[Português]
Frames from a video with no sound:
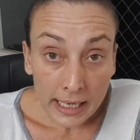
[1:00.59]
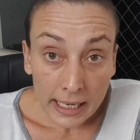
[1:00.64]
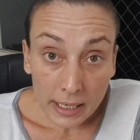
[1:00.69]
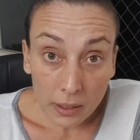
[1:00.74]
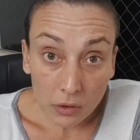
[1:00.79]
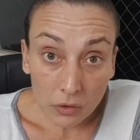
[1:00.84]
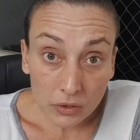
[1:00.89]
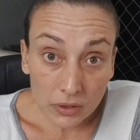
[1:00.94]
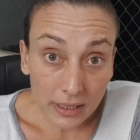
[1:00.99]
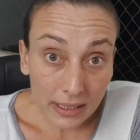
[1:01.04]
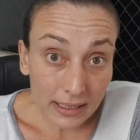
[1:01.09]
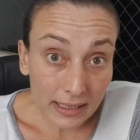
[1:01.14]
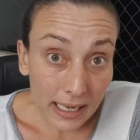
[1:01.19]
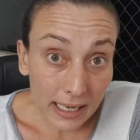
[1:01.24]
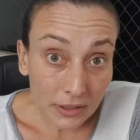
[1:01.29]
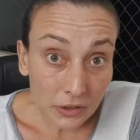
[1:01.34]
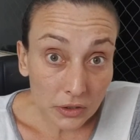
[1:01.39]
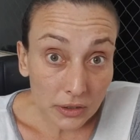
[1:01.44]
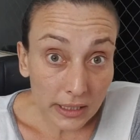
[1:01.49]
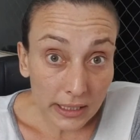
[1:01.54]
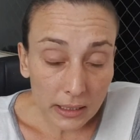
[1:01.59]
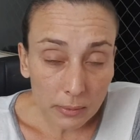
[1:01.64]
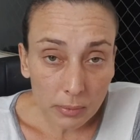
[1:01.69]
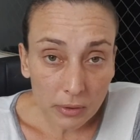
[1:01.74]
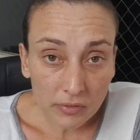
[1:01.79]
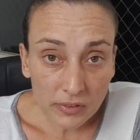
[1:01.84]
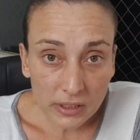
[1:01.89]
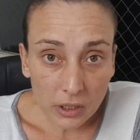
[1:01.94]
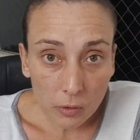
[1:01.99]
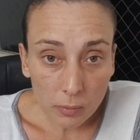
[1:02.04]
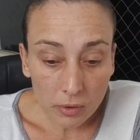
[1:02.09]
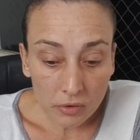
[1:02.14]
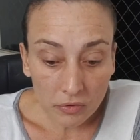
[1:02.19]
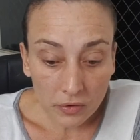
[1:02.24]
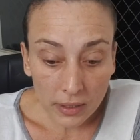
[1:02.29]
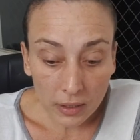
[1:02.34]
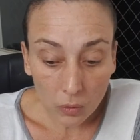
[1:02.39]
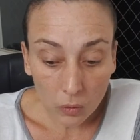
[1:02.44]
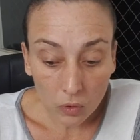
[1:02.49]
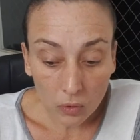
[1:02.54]
Eu não sei a idade dele porque você não me
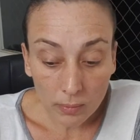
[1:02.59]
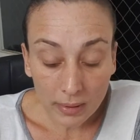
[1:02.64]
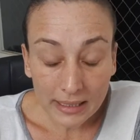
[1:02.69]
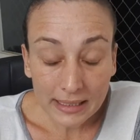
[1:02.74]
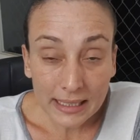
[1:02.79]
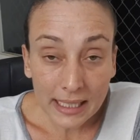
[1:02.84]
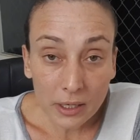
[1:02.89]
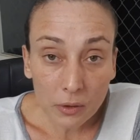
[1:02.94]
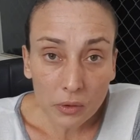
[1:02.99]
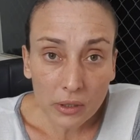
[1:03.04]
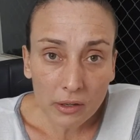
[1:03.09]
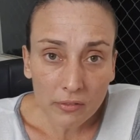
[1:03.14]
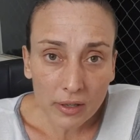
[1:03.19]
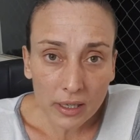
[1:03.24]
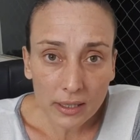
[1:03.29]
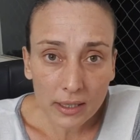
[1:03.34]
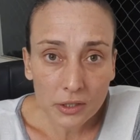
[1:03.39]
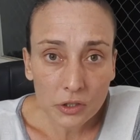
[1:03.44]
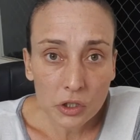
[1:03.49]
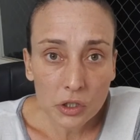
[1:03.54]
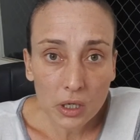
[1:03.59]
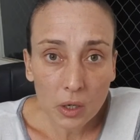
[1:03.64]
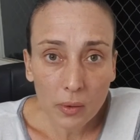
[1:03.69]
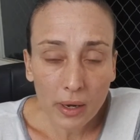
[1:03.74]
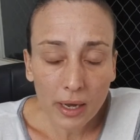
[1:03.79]
falou, mas eu na verdade não